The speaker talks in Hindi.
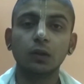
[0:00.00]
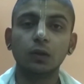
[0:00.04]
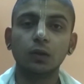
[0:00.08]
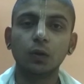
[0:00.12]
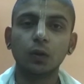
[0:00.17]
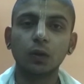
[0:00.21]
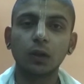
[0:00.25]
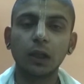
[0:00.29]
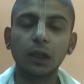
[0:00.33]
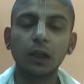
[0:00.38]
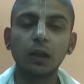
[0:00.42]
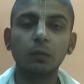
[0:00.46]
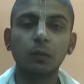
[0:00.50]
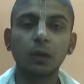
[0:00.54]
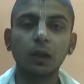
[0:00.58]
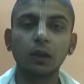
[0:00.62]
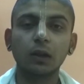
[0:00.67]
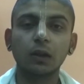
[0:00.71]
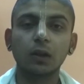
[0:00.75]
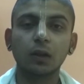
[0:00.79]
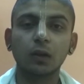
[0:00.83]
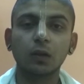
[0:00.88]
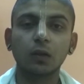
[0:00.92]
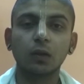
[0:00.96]
जुगल
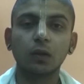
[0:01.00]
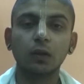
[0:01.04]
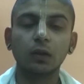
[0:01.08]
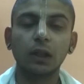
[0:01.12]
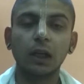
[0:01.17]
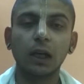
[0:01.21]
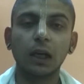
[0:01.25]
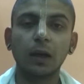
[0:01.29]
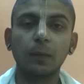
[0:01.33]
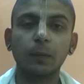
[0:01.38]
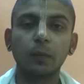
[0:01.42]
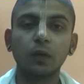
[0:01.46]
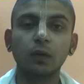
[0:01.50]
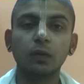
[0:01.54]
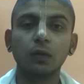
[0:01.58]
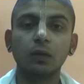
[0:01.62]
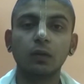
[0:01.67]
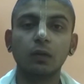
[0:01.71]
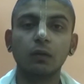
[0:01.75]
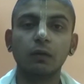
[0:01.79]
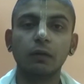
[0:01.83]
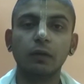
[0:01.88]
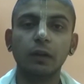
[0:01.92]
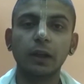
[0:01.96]
मंत्र को जाप
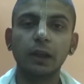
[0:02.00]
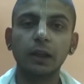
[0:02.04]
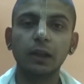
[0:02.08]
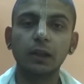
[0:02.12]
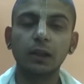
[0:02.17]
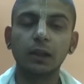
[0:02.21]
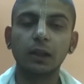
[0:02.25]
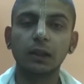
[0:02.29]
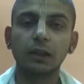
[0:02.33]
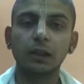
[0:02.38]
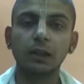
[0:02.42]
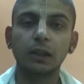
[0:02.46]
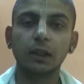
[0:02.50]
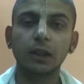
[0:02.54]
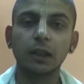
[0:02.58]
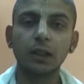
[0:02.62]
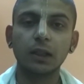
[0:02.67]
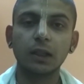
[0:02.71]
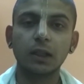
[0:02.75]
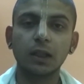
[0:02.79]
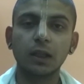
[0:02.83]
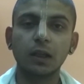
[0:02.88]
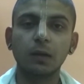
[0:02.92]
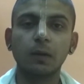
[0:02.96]
वेद
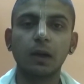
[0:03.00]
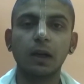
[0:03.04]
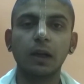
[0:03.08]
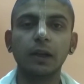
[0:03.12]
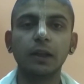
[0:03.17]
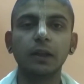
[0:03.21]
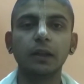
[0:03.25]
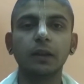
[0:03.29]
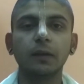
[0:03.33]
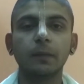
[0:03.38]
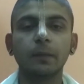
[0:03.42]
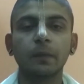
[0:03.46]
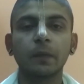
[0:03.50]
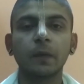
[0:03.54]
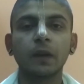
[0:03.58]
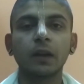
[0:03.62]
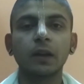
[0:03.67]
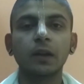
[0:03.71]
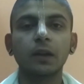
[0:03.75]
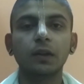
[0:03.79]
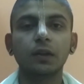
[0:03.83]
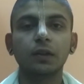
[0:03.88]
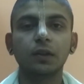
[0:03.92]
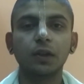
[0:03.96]
रसिकन की वाणी
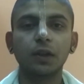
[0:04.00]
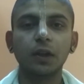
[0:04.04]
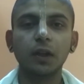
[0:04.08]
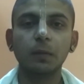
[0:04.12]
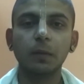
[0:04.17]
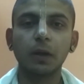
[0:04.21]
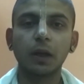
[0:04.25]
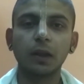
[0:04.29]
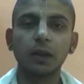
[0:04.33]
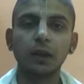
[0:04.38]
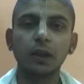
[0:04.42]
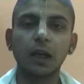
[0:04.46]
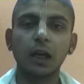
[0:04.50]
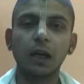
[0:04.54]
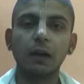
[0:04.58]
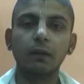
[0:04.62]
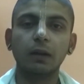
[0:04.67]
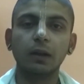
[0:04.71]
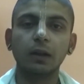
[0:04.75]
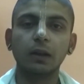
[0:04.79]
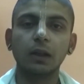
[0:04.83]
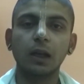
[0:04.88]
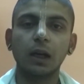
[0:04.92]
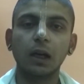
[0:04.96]
श्री
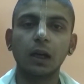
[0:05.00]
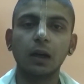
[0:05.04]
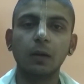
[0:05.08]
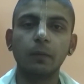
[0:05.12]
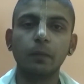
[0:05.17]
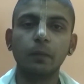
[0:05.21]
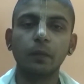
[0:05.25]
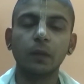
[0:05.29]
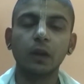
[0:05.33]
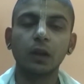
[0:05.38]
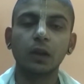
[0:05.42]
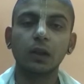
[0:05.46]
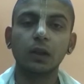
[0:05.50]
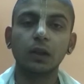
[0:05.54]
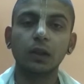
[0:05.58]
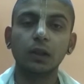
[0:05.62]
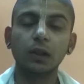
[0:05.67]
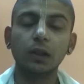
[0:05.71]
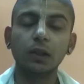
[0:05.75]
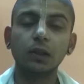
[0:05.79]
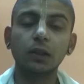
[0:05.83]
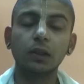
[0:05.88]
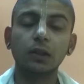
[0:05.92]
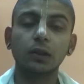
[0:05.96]
वृंदावन धाम
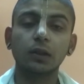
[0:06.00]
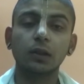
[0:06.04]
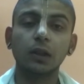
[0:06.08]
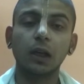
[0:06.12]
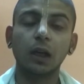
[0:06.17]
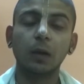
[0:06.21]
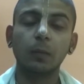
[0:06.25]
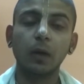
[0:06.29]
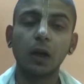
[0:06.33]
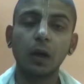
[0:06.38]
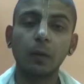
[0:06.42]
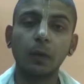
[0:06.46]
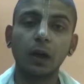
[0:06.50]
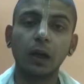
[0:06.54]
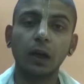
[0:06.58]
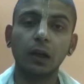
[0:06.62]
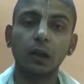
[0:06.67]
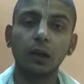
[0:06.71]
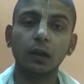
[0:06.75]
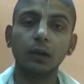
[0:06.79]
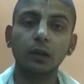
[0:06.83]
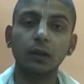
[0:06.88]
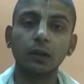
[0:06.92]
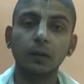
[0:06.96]
इष्ट श्यामा
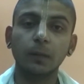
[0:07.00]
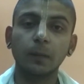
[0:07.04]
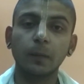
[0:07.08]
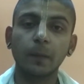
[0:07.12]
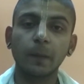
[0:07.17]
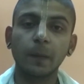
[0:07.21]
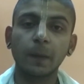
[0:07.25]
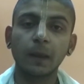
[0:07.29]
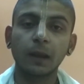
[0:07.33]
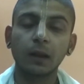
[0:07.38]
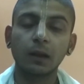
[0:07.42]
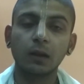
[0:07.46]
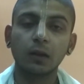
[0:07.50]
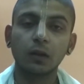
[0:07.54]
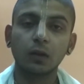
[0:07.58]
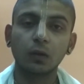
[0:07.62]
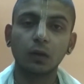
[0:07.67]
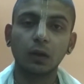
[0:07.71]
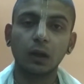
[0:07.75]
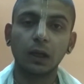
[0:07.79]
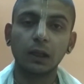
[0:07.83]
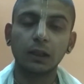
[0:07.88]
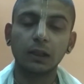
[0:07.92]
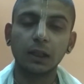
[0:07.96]
महारानी
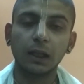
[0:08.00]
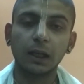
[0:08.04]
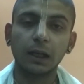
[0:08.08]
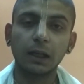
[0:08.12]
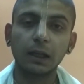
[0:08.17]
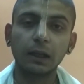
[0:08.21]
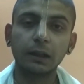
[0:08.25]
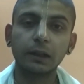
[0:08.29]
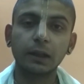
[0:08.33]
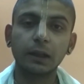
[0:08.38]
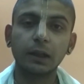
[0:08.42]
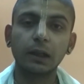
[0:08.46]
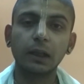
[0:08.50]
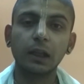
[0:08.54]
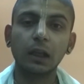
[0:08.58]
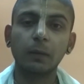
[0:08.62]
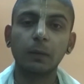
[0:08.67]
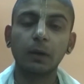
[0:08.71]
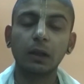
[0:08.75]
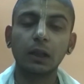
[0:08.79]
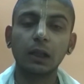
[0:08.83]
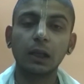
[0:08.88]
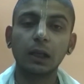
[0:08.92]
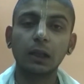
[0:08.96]
तो आचार्य चरण यह
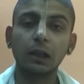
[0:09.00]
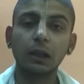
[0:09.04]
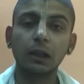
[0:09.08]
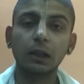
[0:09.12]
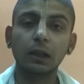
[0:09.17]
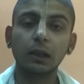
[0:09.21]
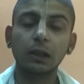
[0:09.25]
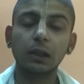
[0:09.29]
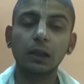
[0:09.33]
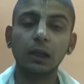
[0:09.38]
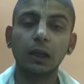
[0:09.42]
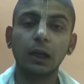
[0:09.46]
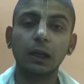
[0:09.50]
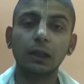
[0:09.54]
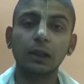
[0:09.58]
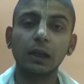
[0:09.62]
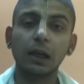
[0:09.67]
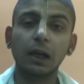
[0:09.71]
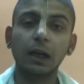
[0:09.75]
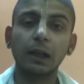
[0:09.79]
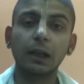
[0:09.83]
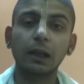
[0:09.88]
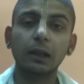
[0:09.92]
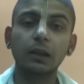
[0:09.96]
बताते हैं कि
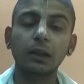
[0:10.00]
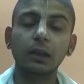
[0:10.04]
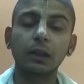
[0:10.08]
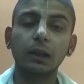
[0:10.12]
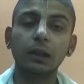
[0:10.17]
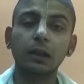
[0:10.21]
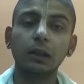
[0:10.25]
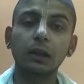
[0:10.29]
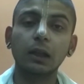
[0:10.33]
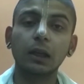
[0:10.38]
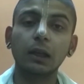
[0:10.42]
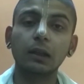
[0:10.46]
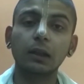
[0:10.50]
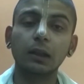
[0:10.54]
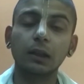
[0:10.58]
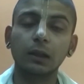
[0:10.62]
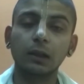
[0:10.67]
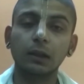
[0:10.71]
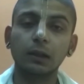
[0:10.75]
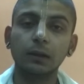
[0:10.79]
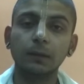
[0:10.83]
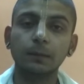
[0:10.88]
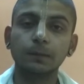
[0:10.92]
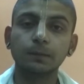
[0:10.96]
आचार्य ललिता
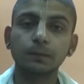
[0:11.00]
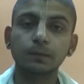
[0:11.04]
सखी